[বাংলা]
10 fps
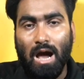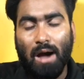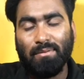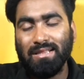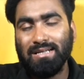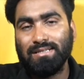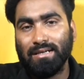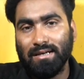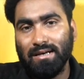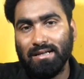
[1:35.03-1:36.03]
আমাদের
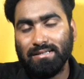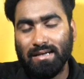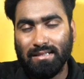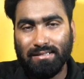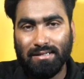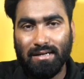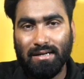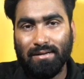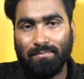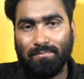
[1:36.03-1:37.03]
চ্যানেলে যাদের
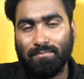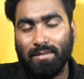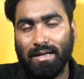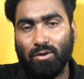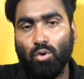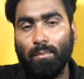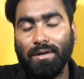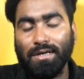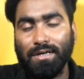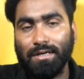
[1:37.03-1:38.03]
চ্যানেলে মানে
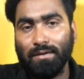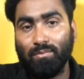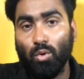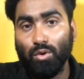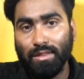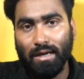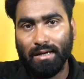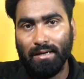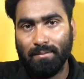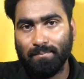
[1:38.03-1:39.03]
কমিউনিটি ট্যাব অন
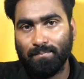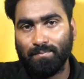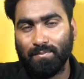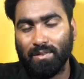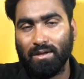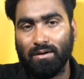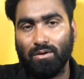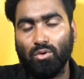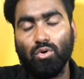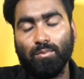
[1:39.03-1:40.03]
থাকে
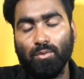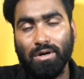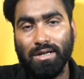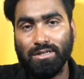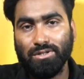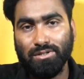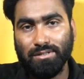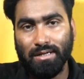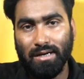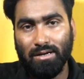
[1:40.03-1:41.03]
হোক মনিটাইজেশন
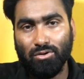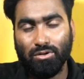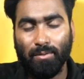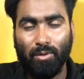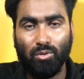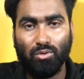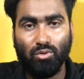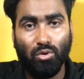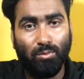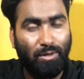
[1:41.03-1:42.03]
চ্যানেল অথবা হোক
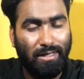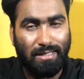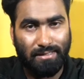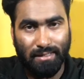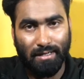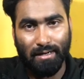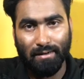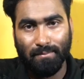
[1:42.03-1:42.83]
নন মনিটাইজ চ্যানেল